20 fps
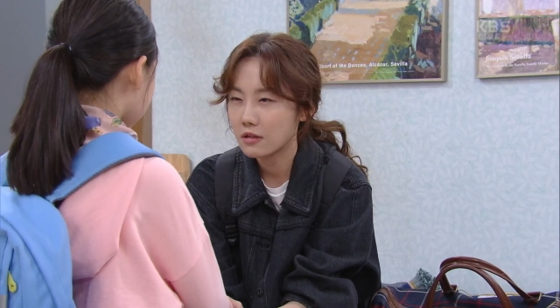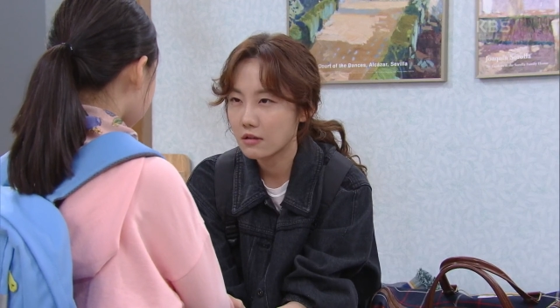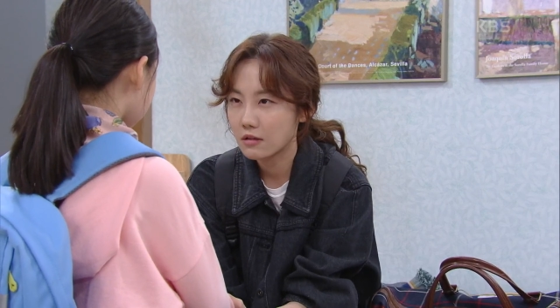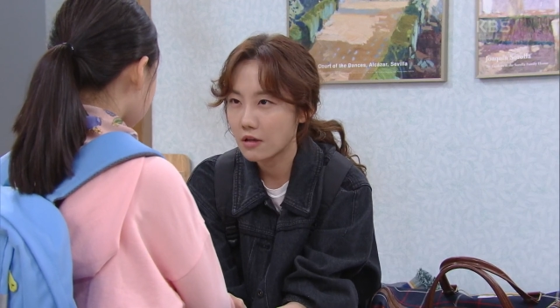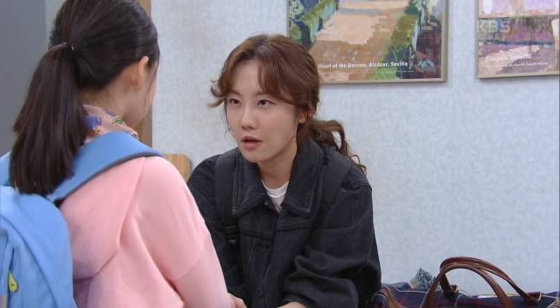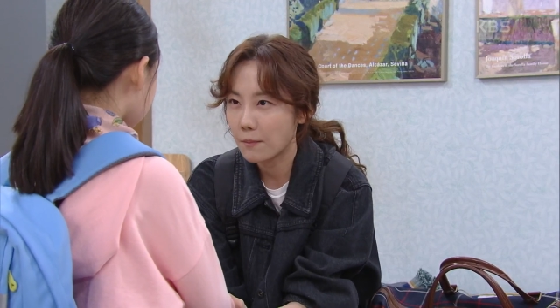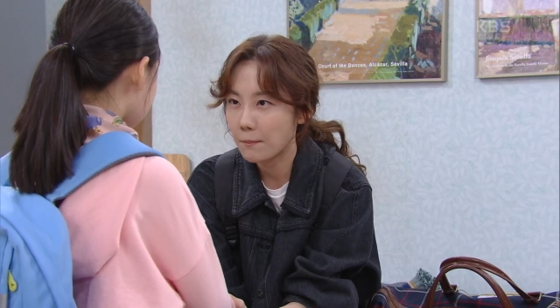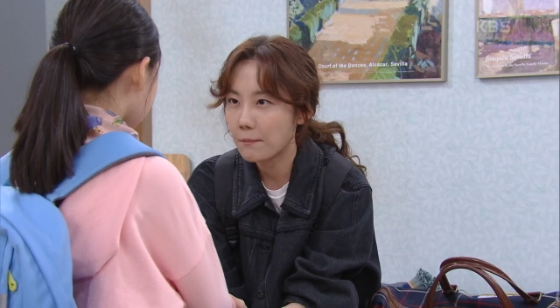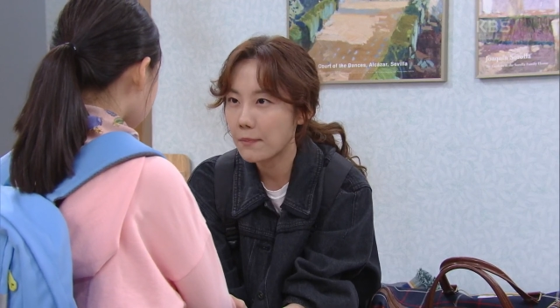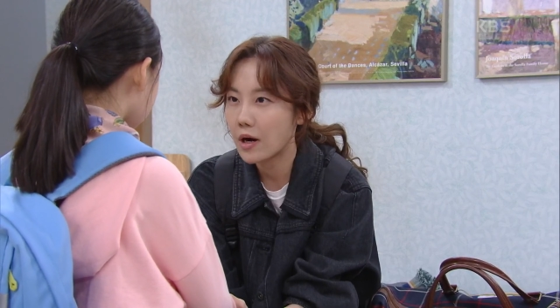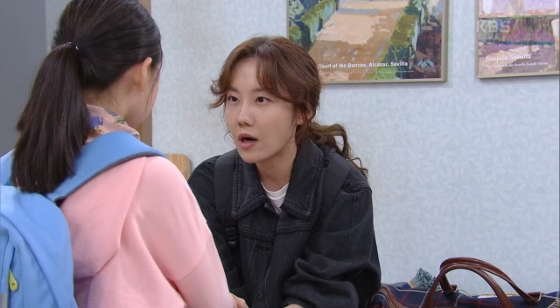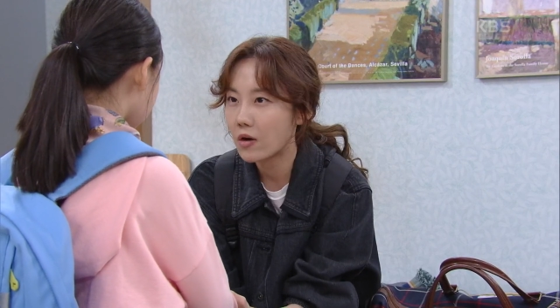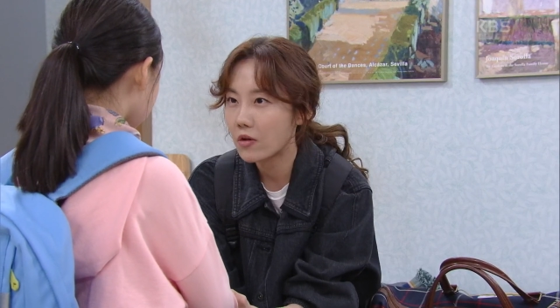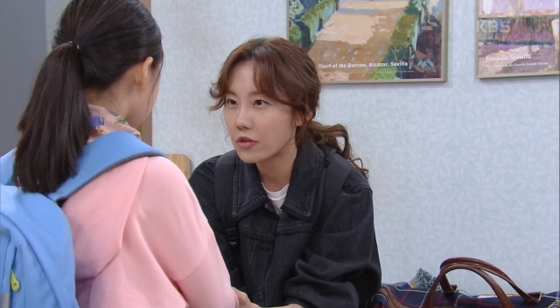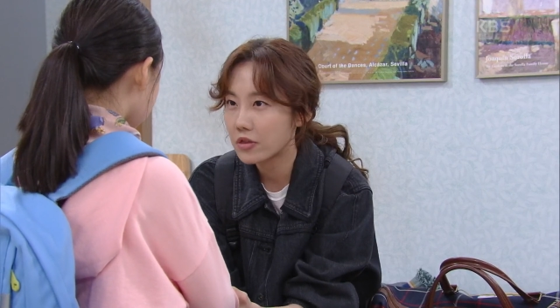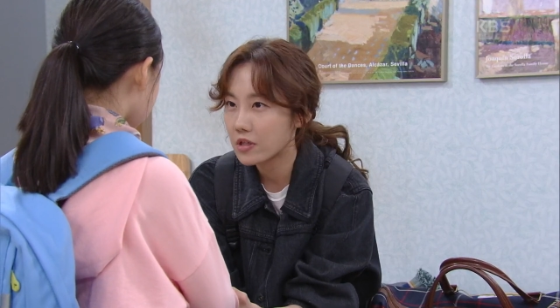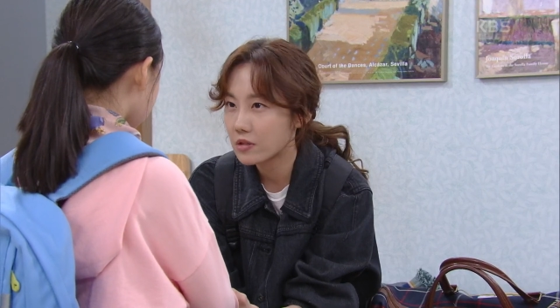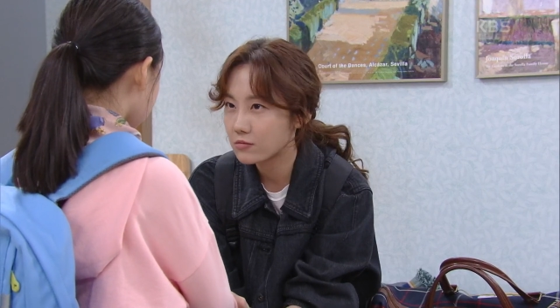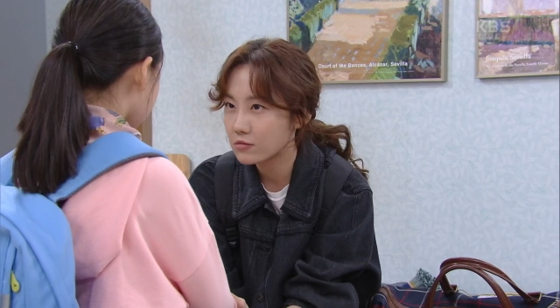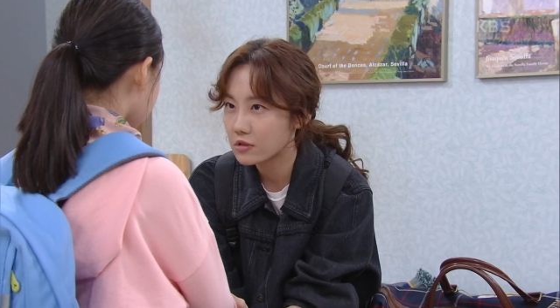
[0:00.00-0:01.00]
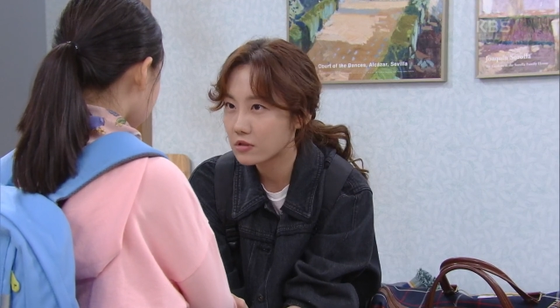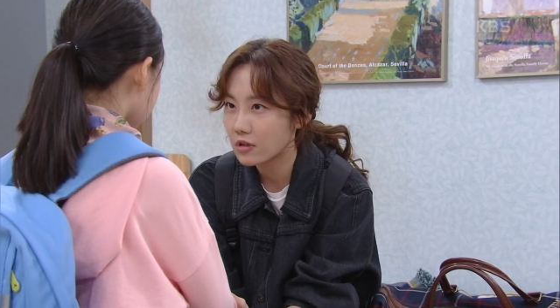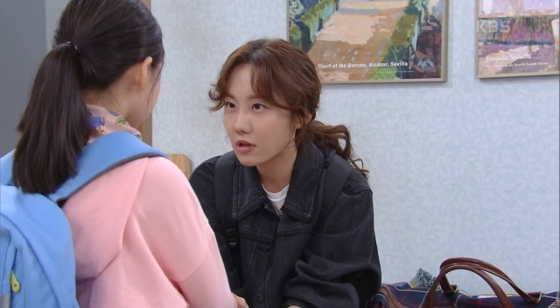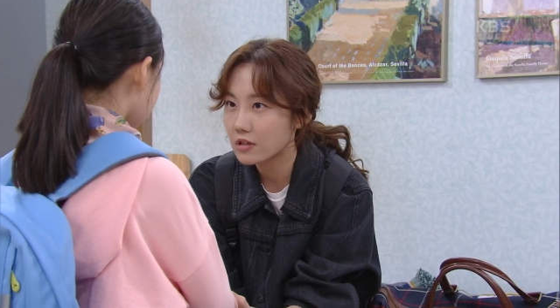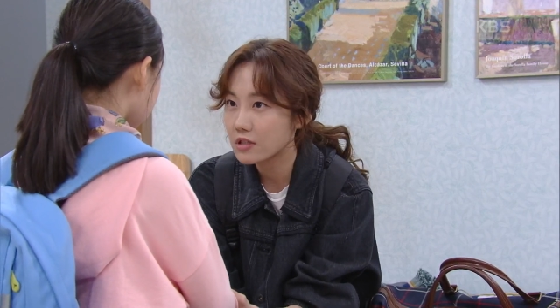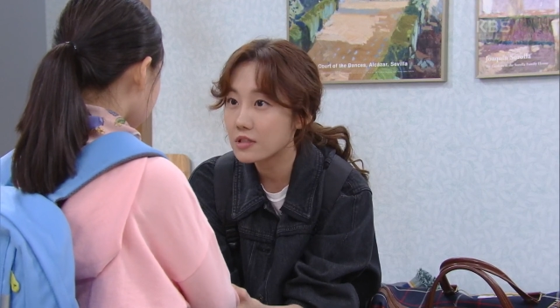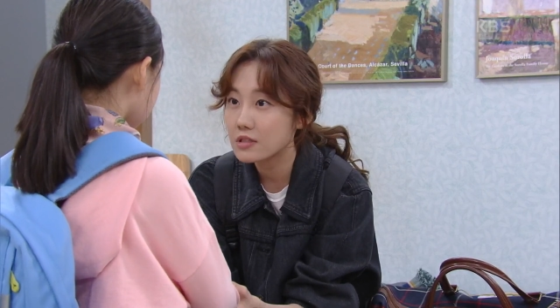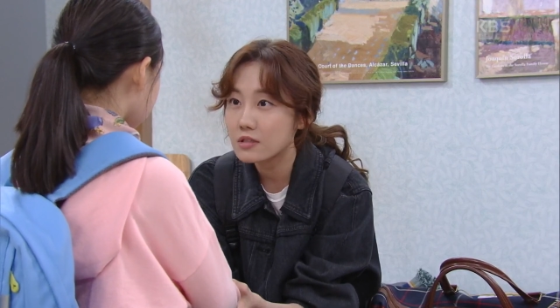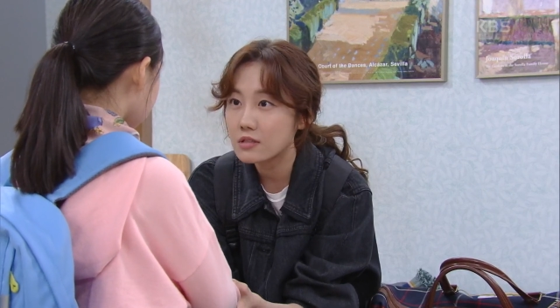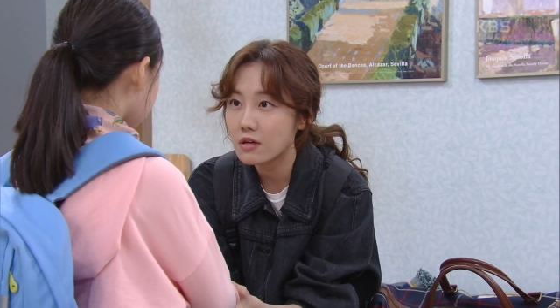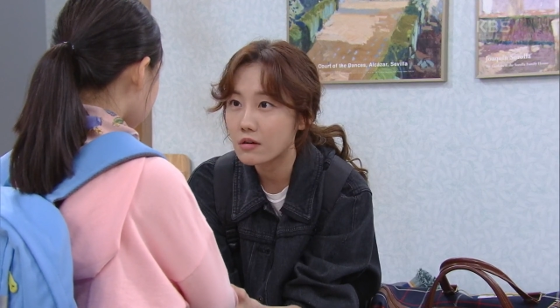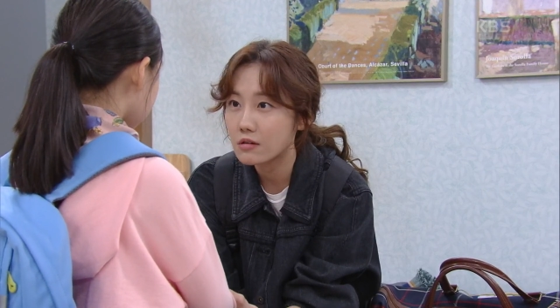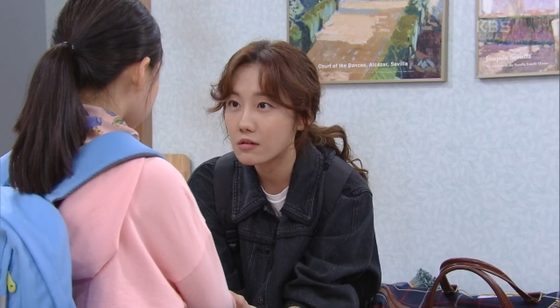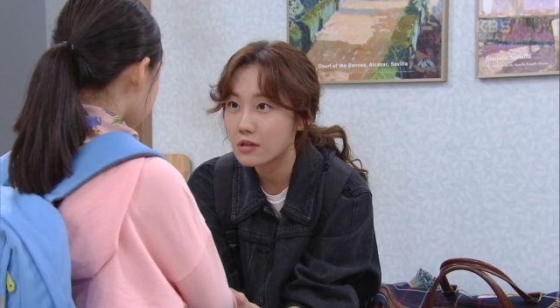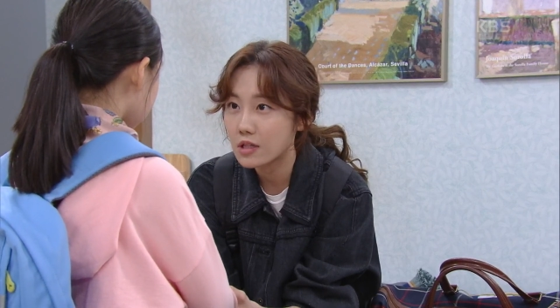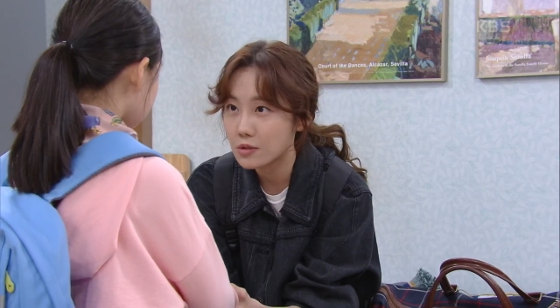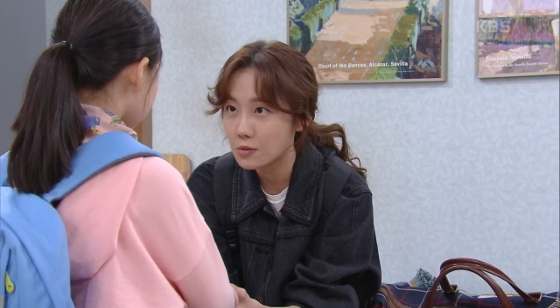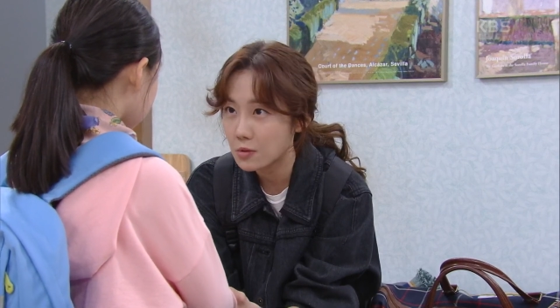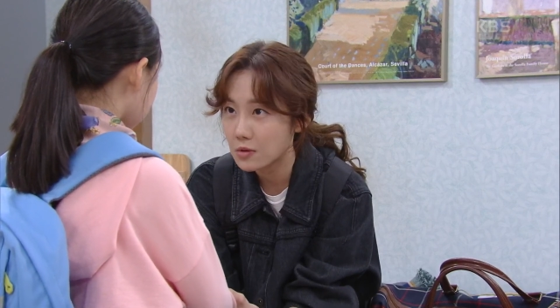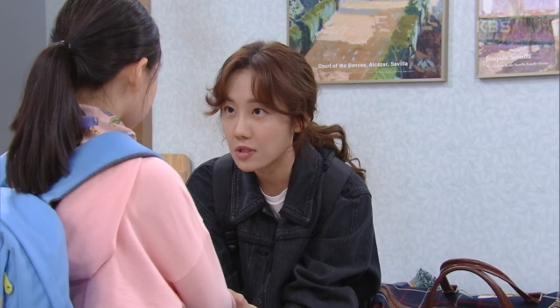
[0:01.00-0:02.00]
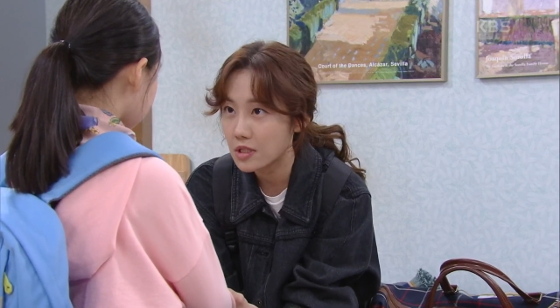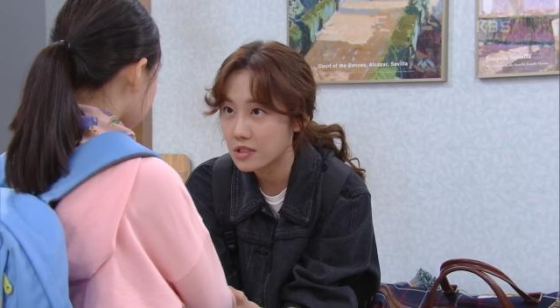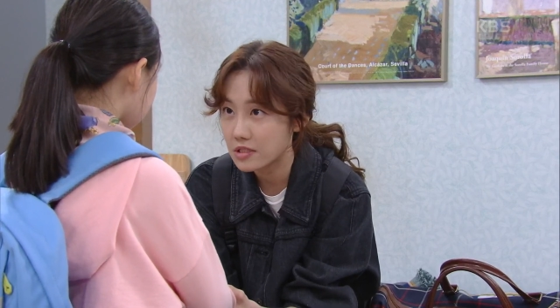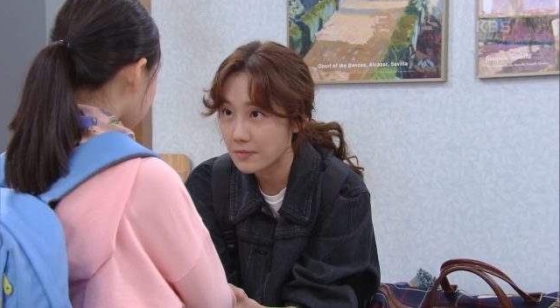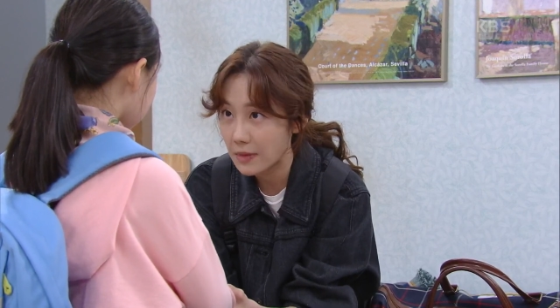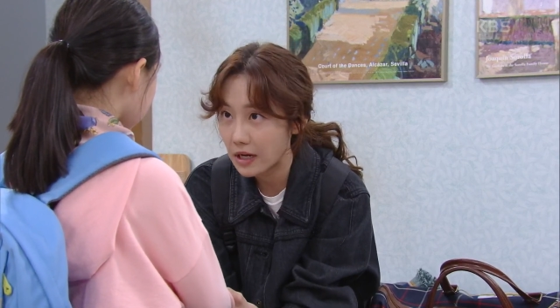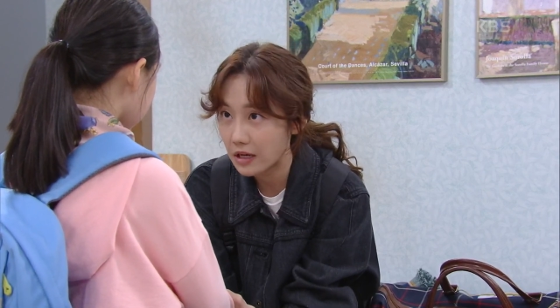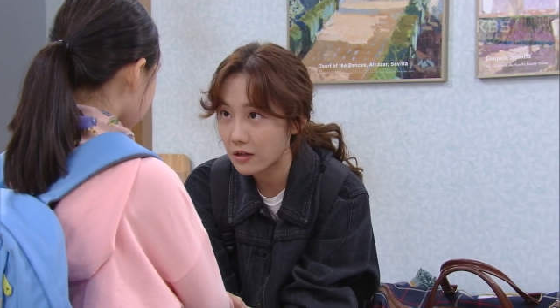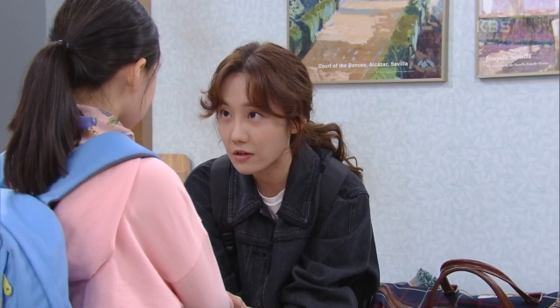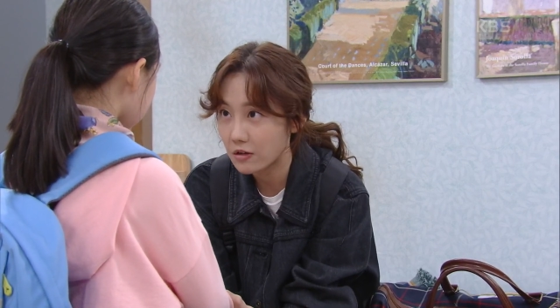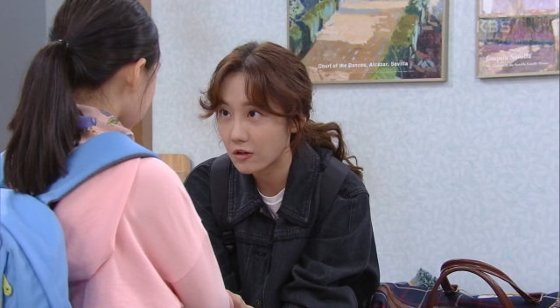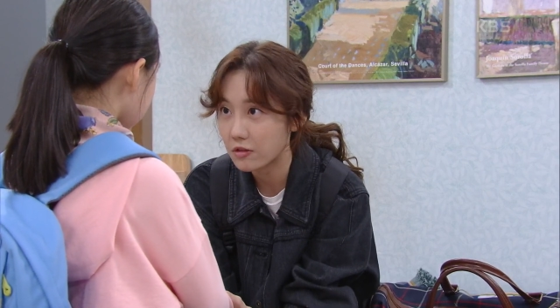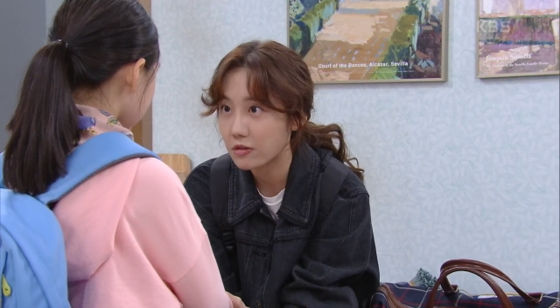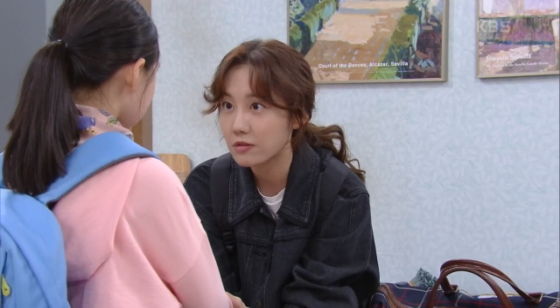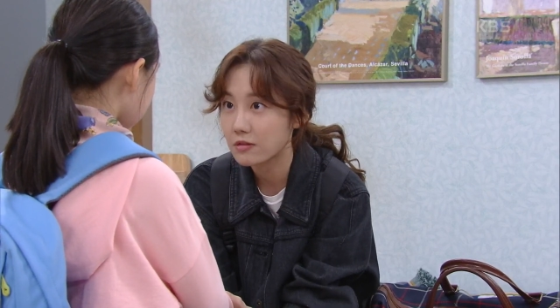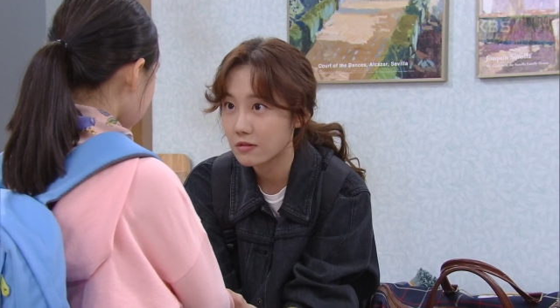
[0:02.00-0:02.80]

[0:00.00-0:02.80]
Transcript: 옆방 언니 물건은 절대 손대지 말 것.